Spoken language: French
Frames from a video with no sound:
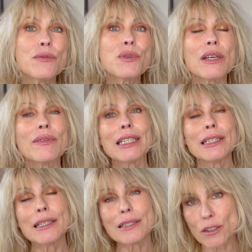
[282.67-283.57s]
Si vous avez
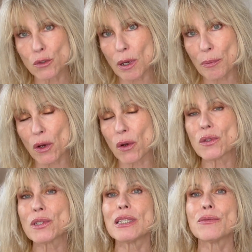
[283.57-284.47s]
des décisions à
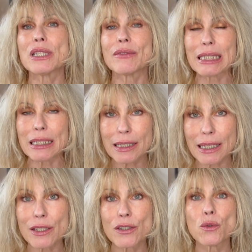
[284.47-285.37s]
prendre, si vous avez
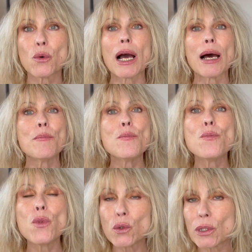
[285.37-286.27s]
des actions à
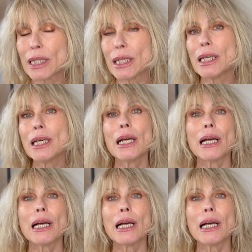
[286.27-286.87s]
mener,